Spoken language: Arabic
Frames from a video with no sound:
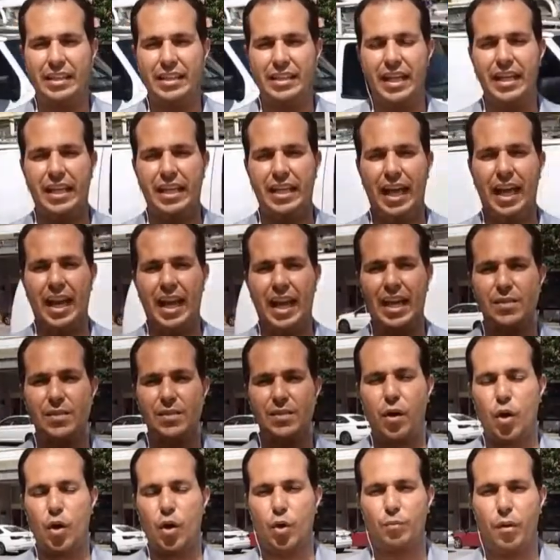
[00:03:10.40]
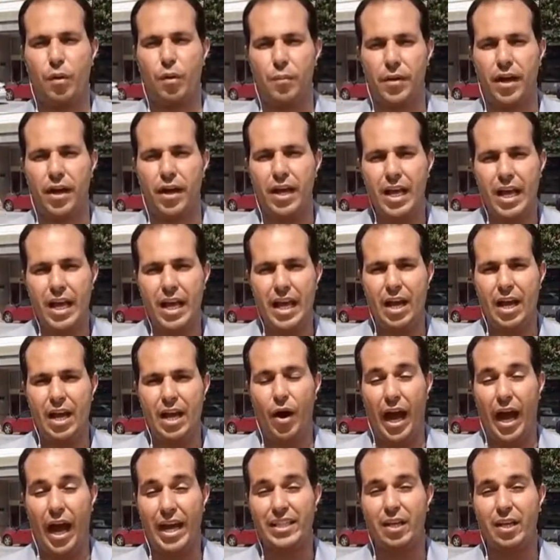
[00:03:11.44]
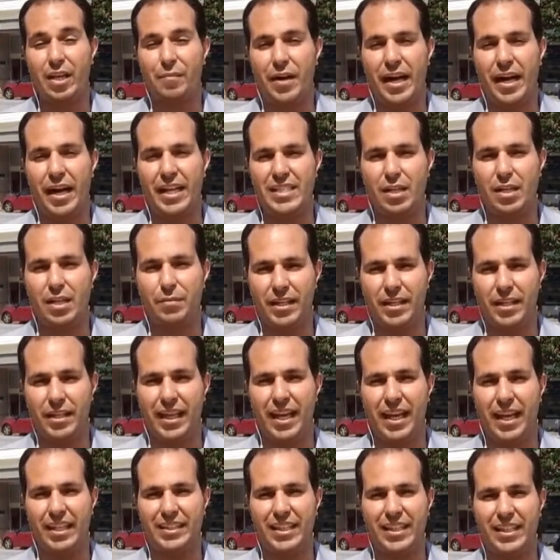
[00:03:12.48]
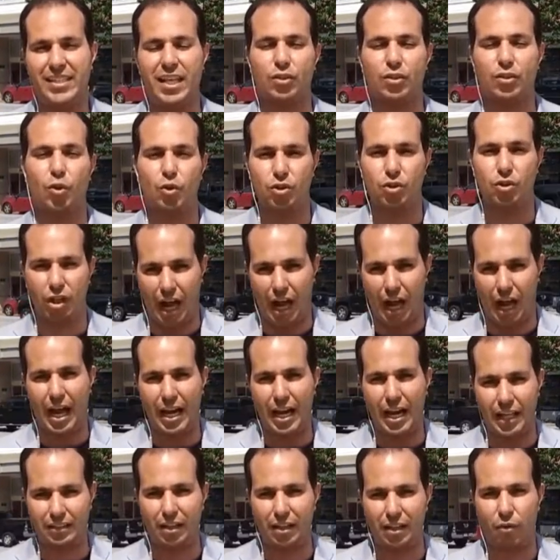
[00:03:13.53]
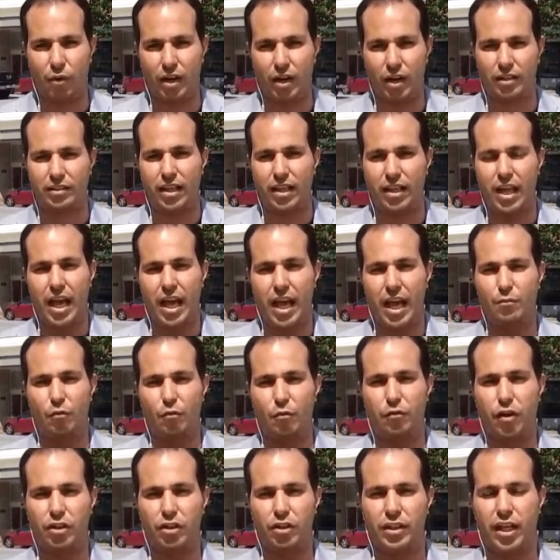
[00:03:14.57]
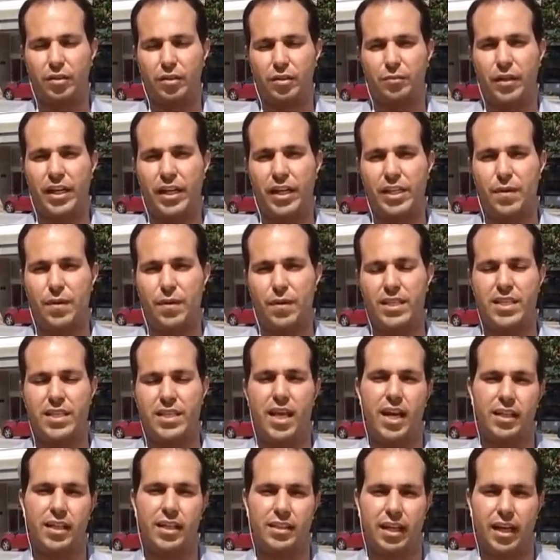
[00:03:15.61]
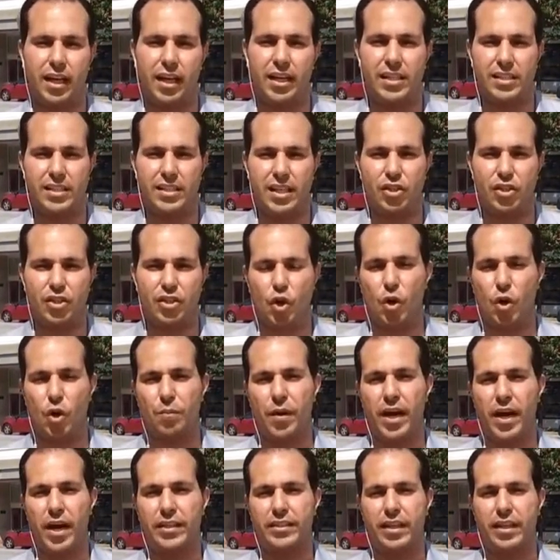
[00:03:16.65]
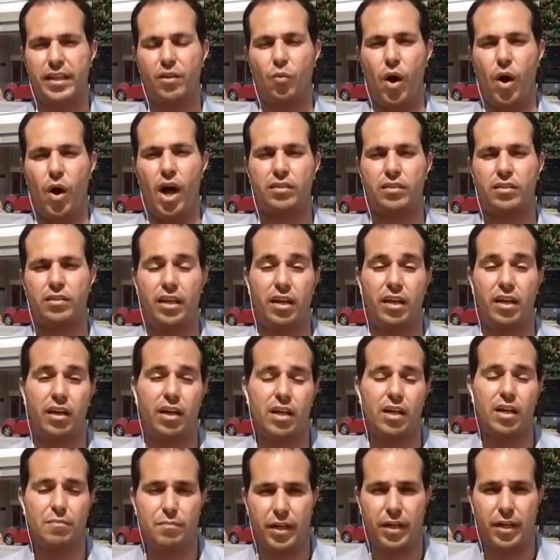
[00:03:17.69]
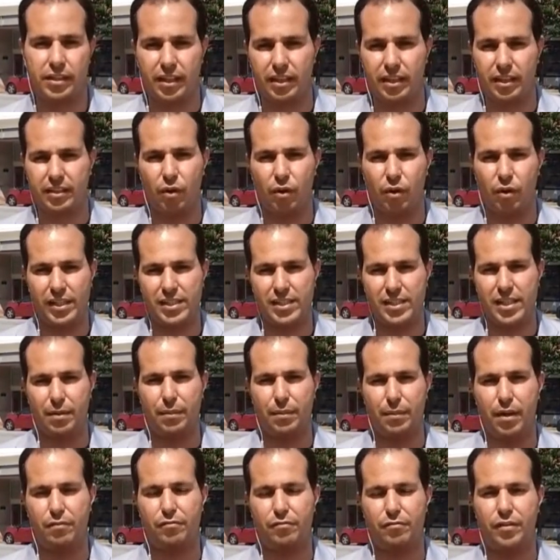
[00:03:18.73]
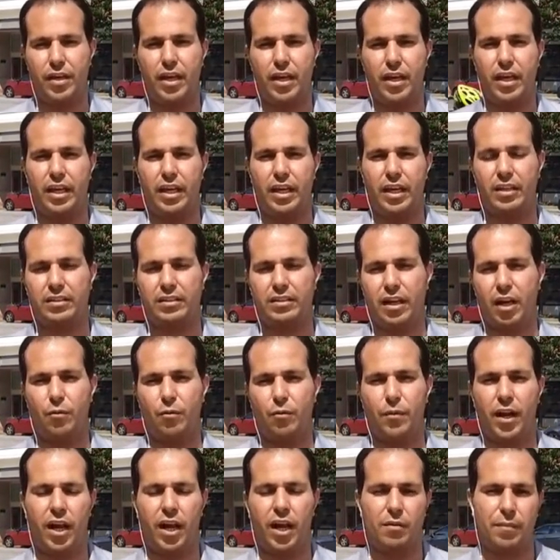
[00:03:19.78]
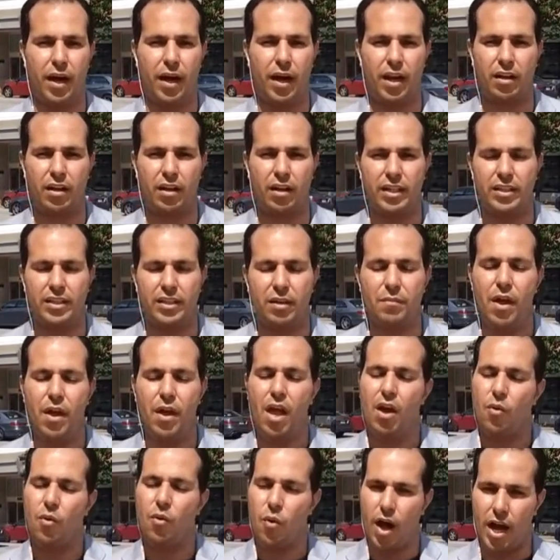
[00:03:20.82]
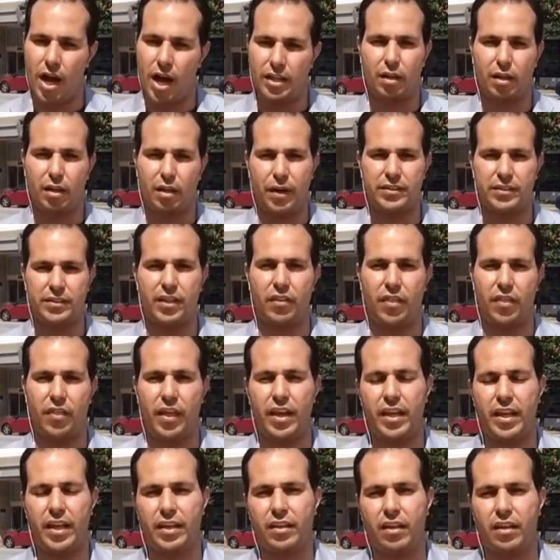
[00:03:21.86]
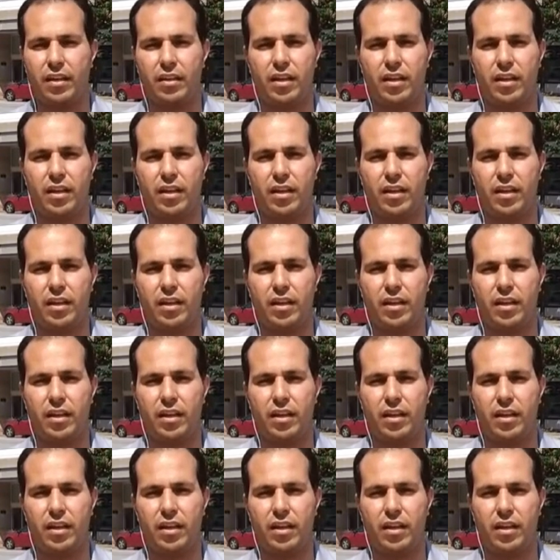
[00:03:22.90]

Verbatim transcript: تلك الازمه وربما هي واحده من الازمات التي ستطرح على طاوله المفاوضات بالنسبه لزياره الرئيس جو بايدن وعقد قمه الدول السبع في انجلترا يوم الاربعاء القادم وايضا بعد ذلك